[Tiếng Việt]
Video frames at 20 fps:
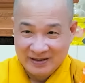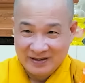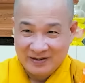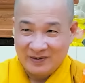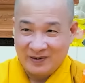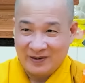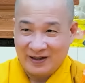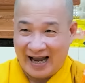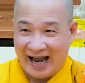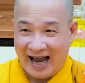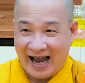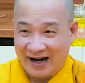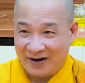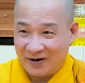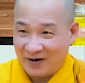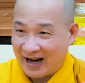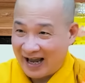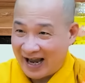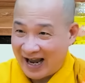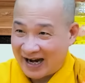Nó cà
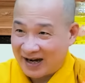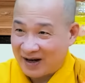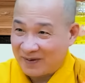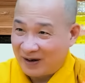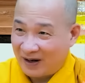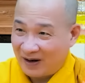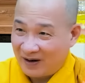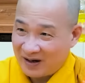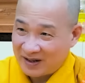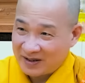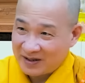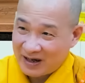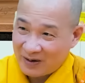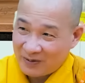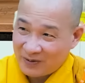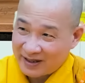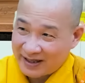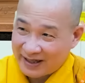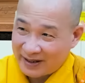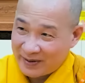nó la nó bỏ, nó đâu
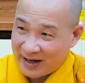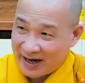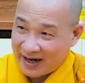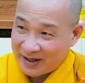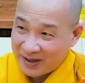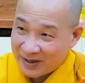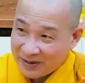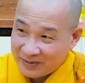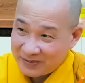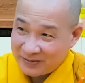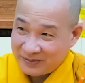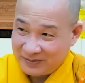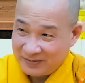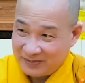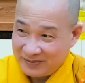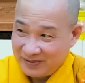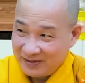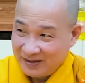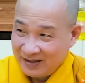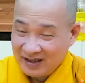có chịu đeo.
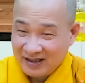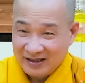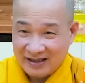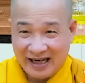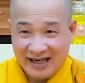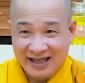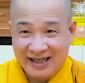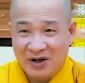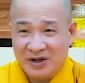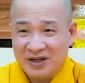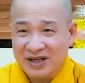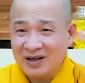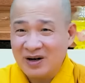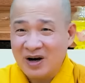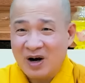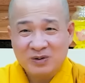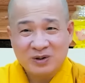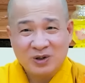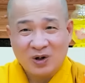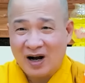Tại đối với nó
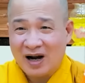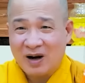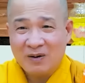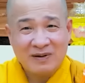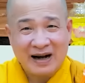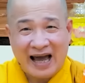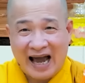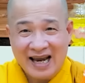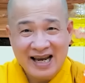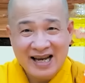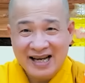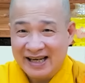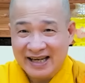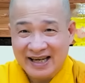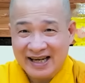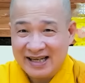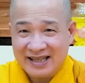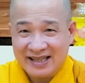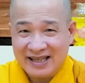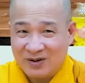hột xoàn không là ý
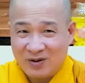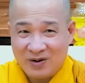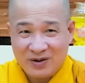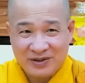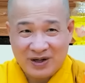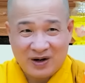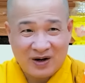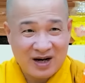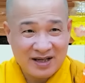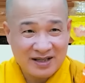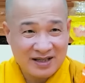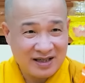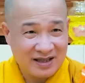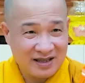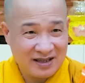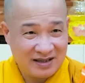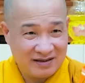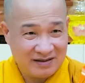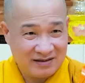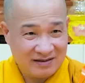nghĩa gì của con chó chứ
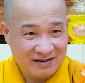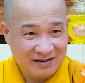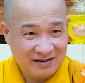á.